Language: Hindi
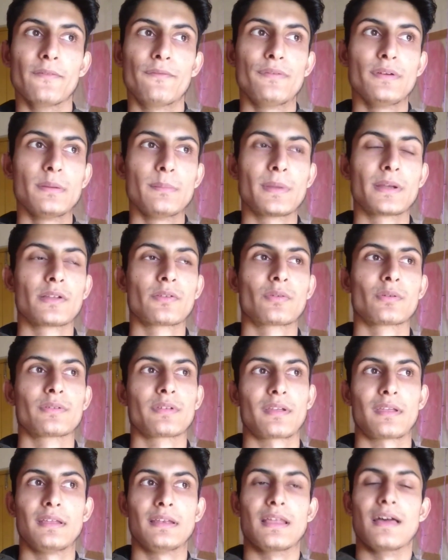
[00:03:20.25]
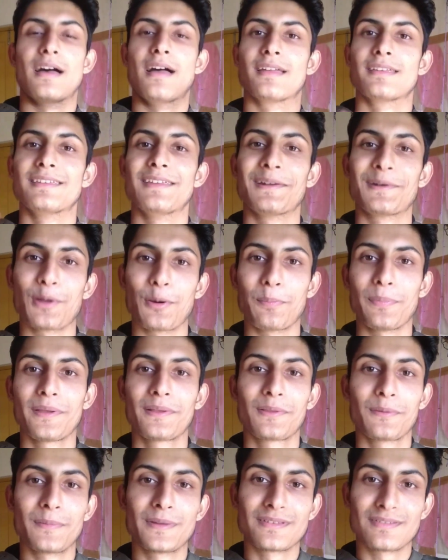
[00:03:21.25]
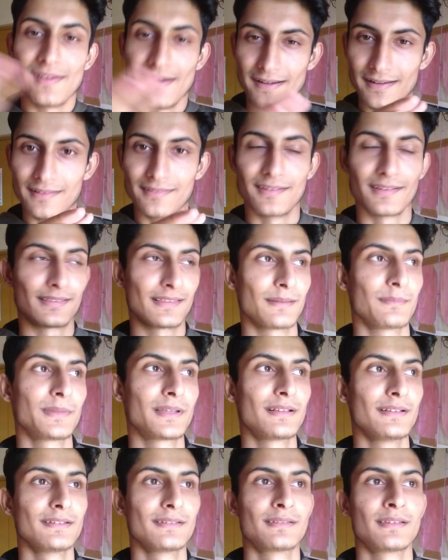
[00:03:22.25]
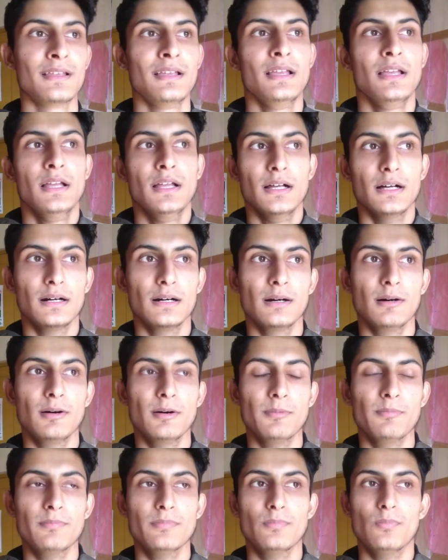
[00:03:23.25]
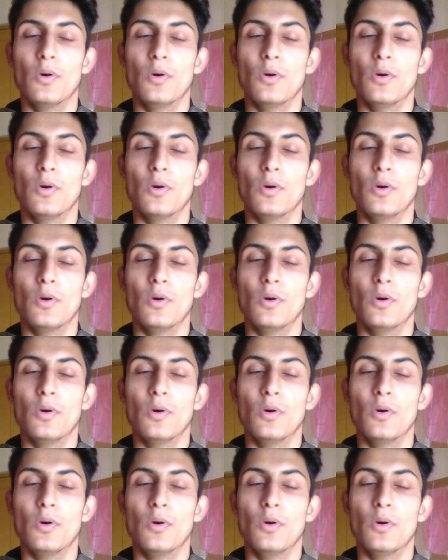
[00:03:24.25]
फिर मैंने सोचा कि ना ये टॉपिक तो मैं छेड़ नहीं सकता बिकॉज uh,